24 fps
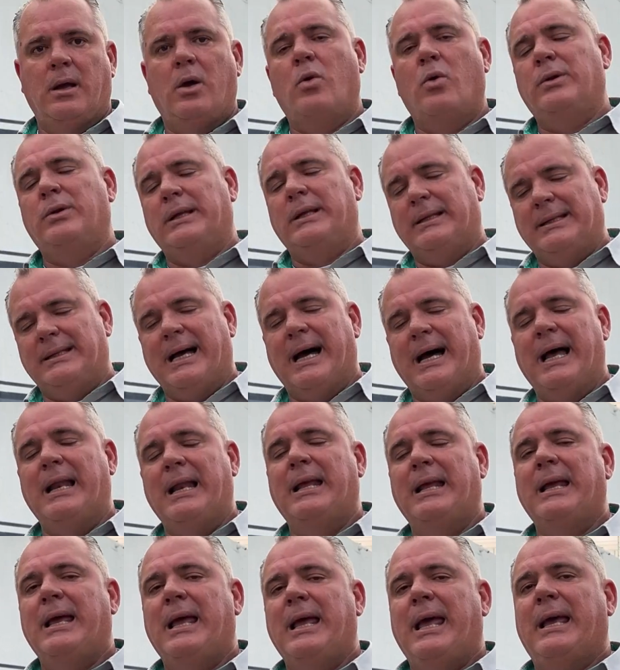O detalhe
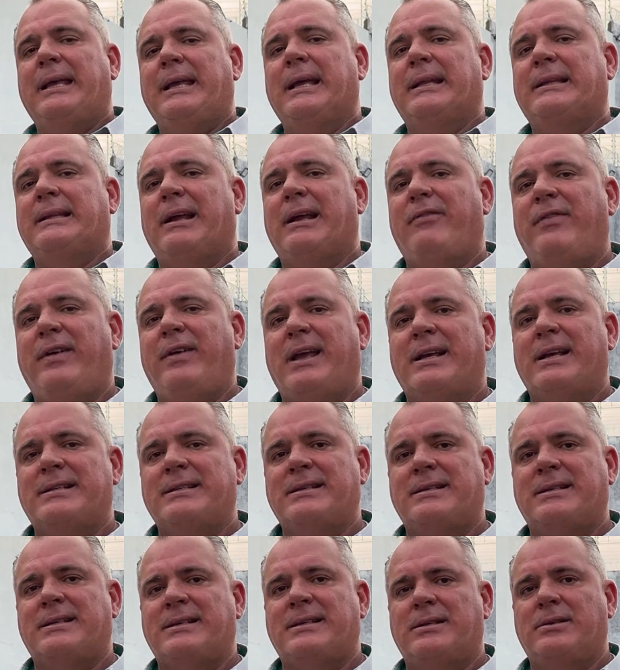é que
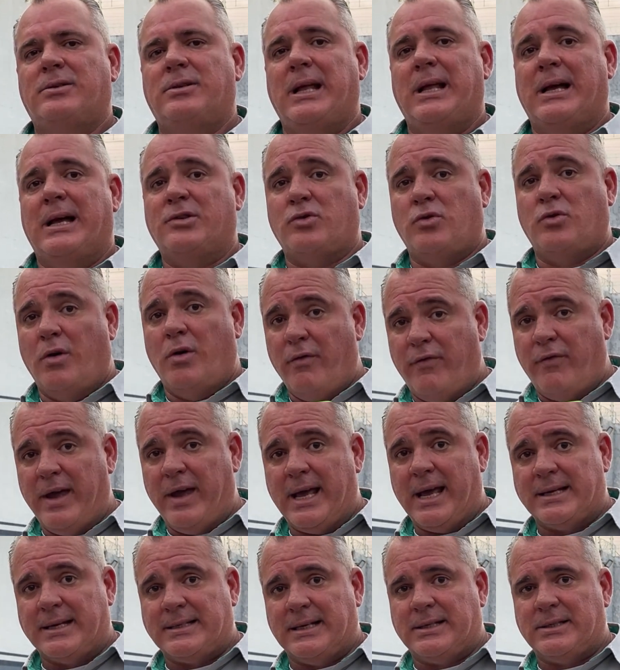através das
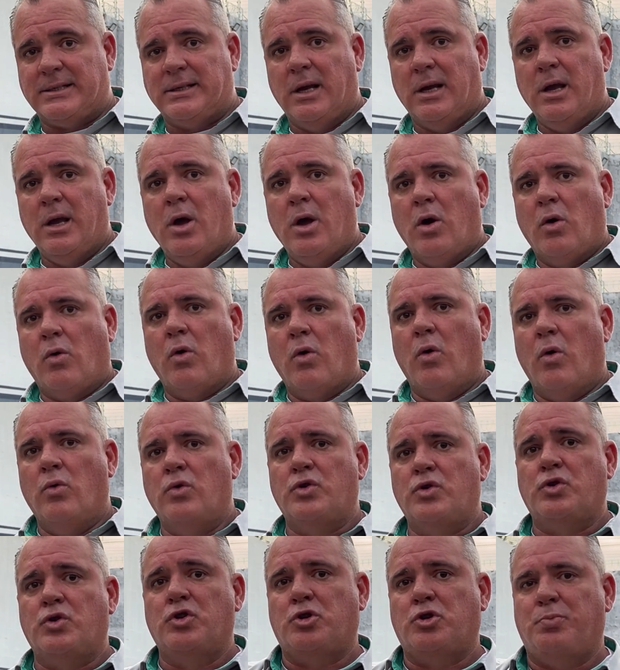conversas com
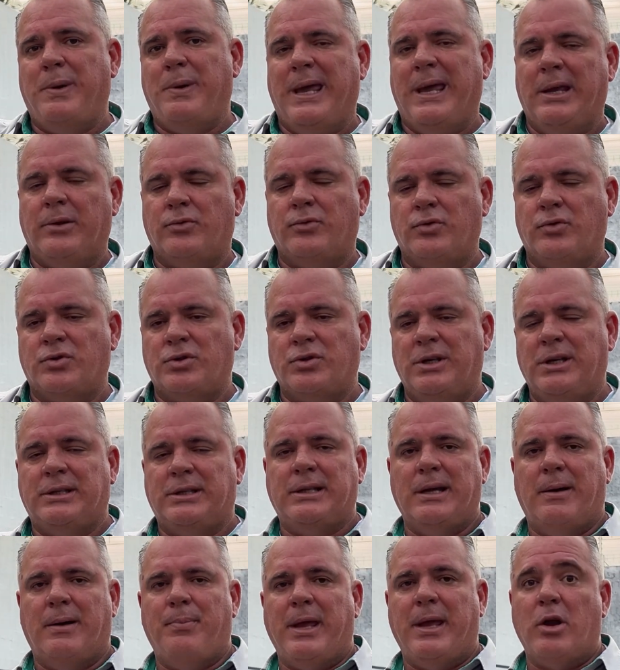os suspeitos e
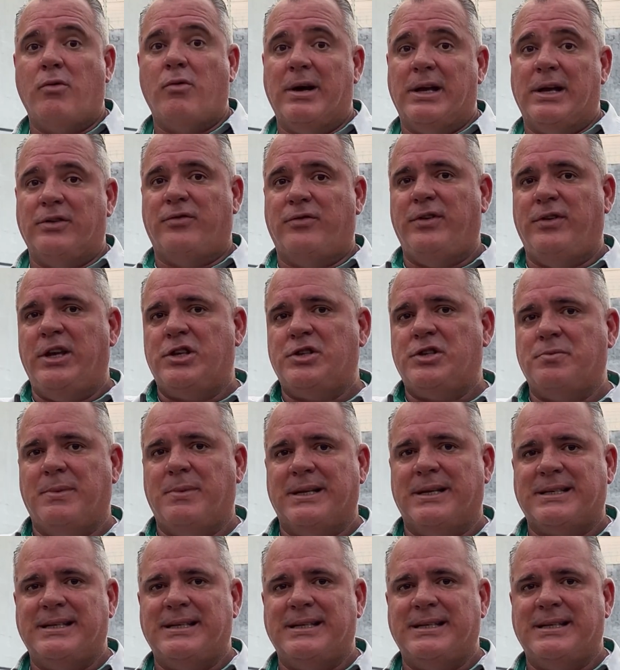também com as vítimas que